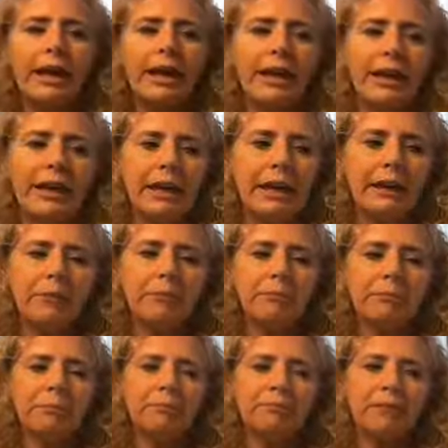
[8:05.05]
E,
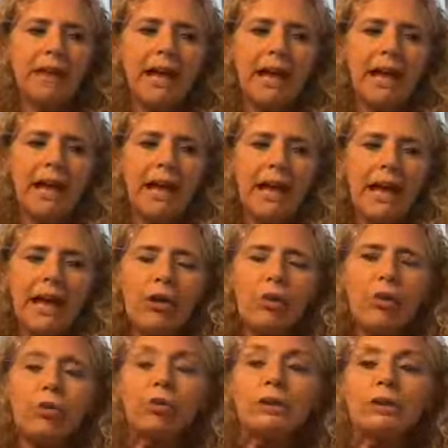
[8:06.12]
ehm, è
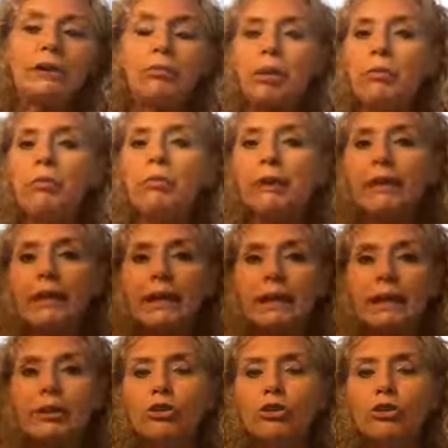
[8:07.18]
occulta proprio perché